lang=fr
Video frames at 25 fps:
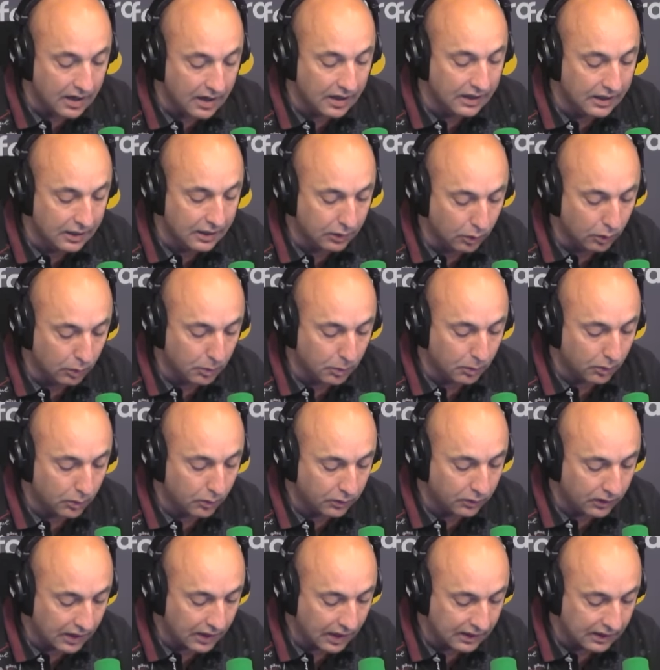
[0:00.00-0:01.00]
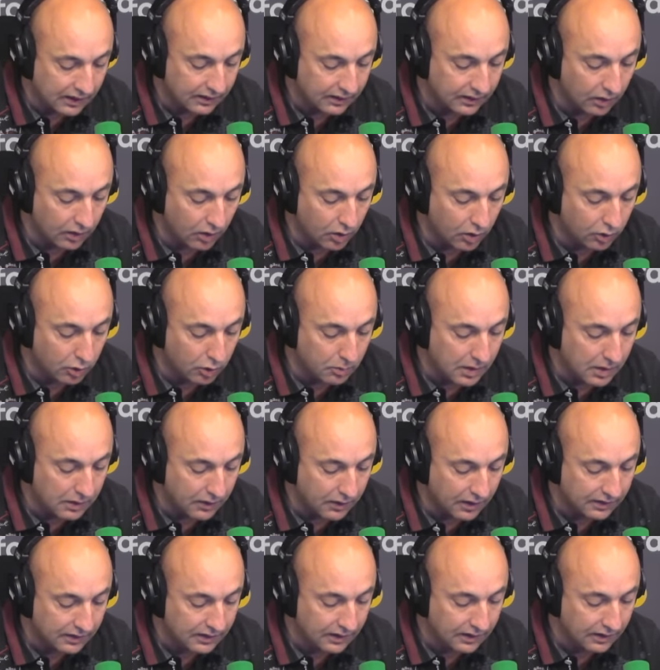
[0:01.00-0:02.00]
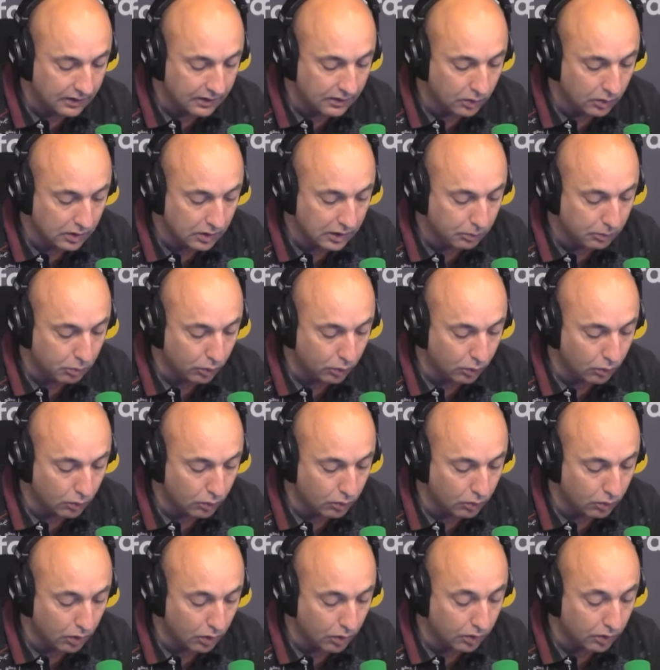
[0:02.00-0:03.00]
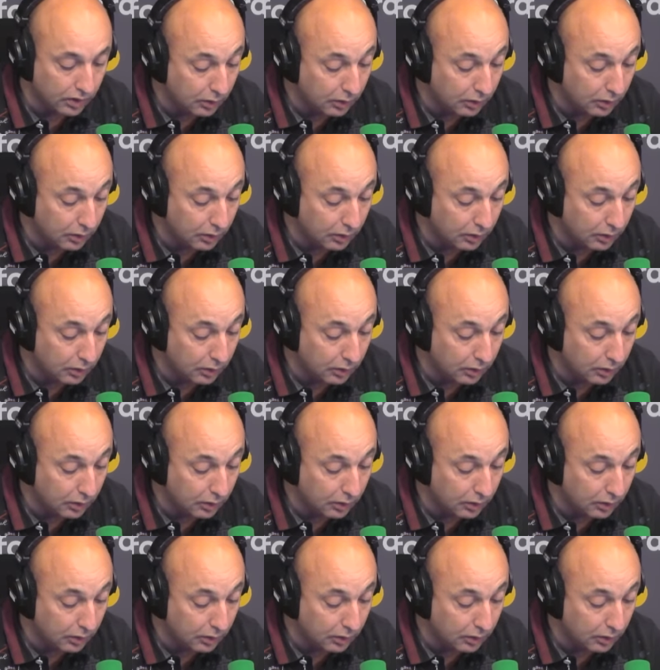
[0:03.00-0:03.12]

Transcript: Les deux finalistes en 2026 ne disputeront euh,